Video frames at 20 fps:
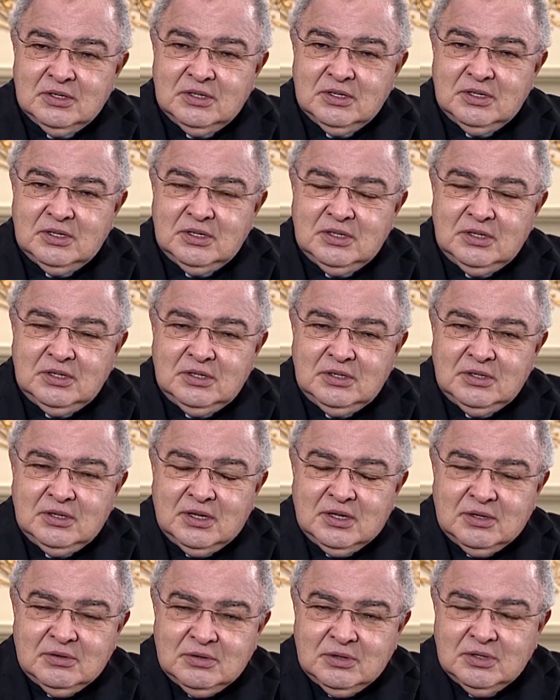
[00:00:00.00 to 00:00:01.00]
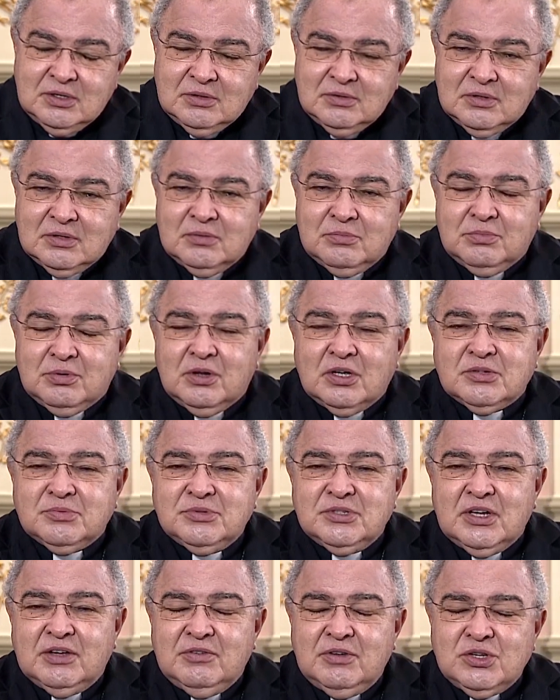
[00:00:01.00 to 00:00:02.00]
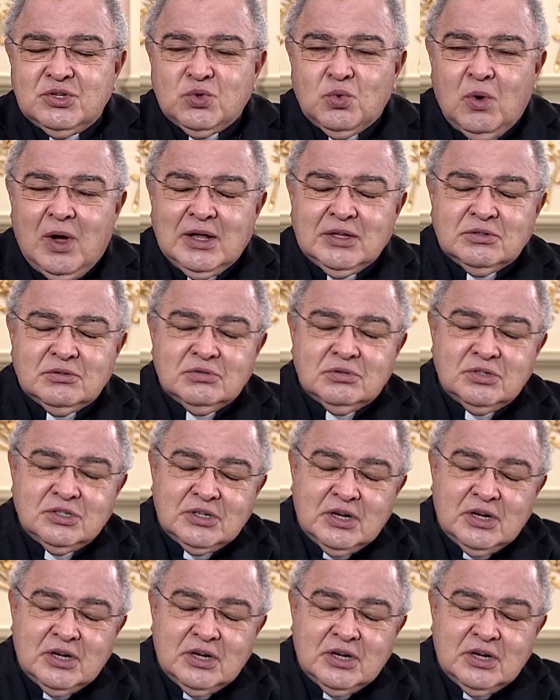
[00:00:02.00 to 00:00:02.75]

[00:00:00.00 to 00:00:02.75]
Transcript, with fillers: E no próximo dia 24,